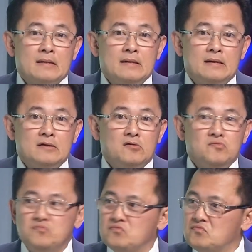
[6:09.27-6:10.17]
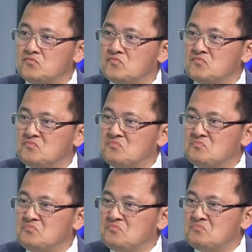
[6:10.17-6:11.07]
thưa anh Dũng
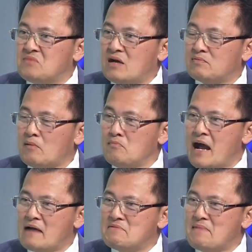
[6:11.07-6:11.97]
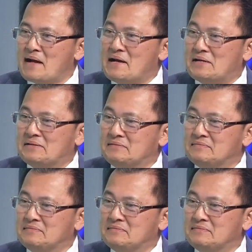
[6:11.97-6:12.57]
thống 23 đợt